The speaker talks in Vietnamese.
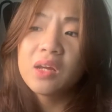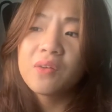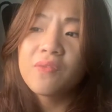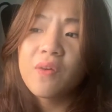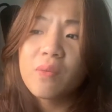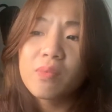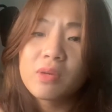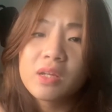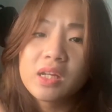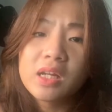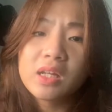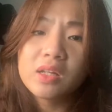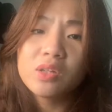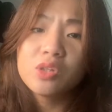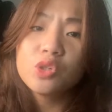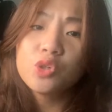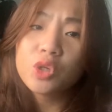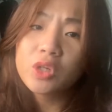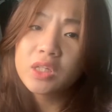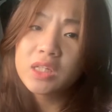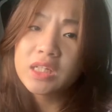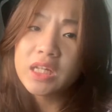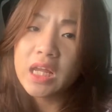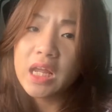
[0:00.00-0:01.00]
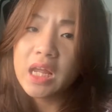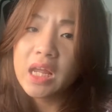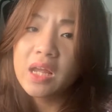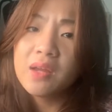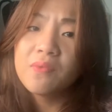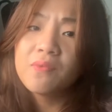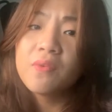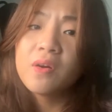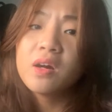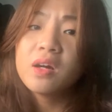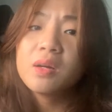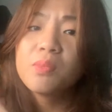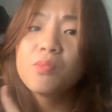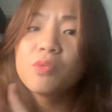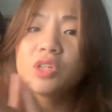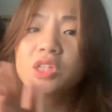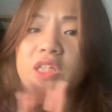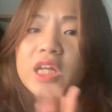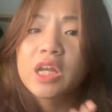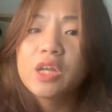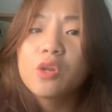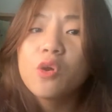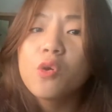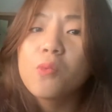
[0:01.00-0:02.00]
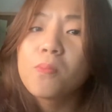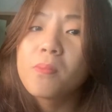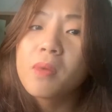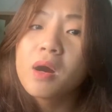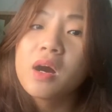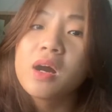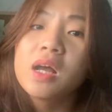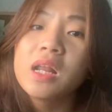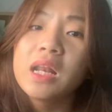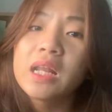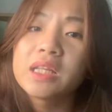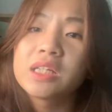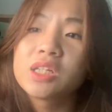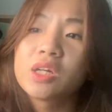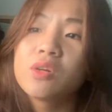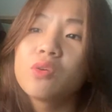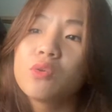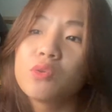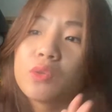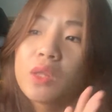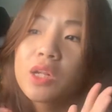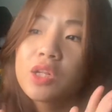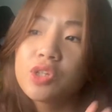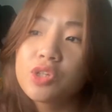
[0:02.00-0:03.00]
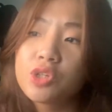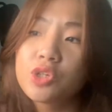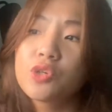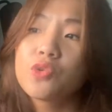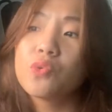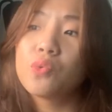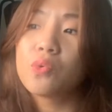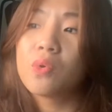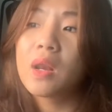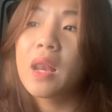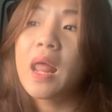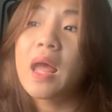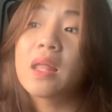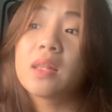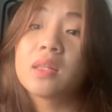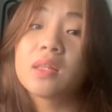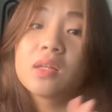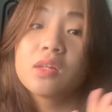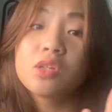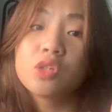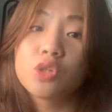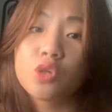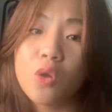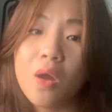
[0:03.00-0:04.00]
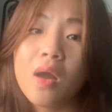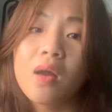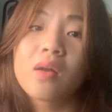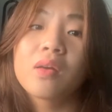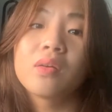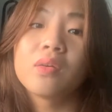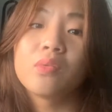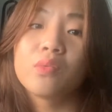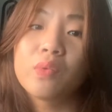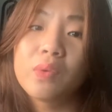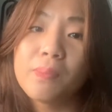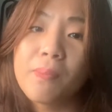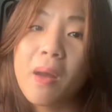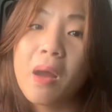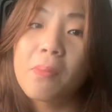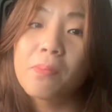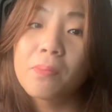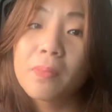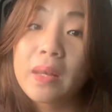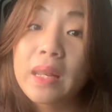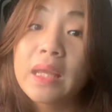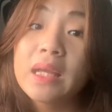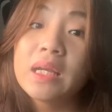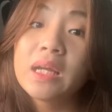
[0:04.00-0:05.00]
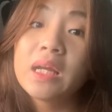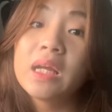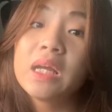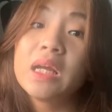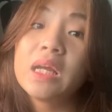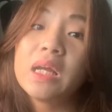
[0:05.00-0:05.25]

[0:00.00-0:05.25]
phong kiến chuyên chế với một chế độ mới là chế độ dân chủ là The Dragon Republic